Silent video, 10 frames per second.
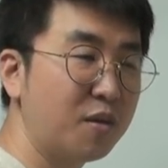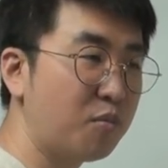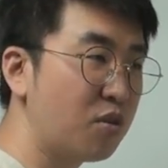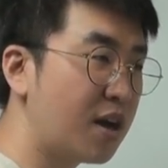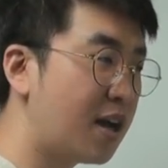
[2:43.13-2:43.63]

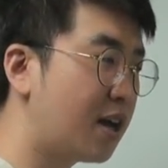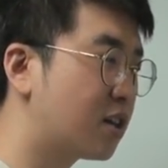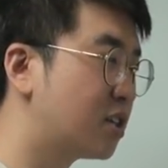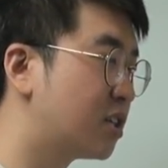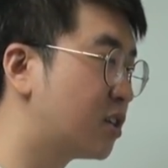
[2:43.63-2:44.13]
뭔가
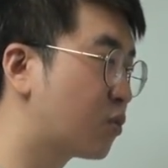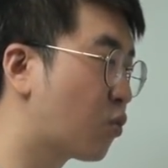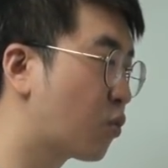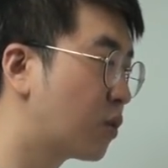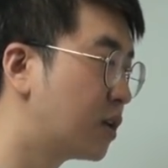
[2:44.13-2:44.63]
그
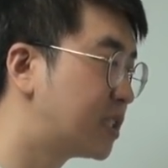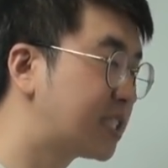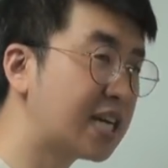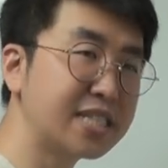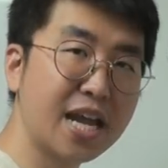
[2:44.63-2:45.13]

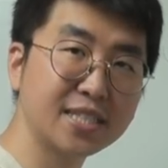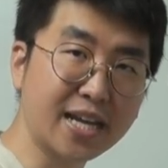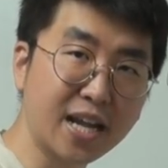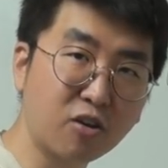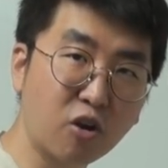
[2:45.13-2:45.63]
직장 생활
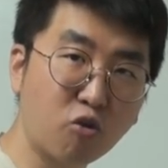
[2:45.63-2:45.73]
잘할 것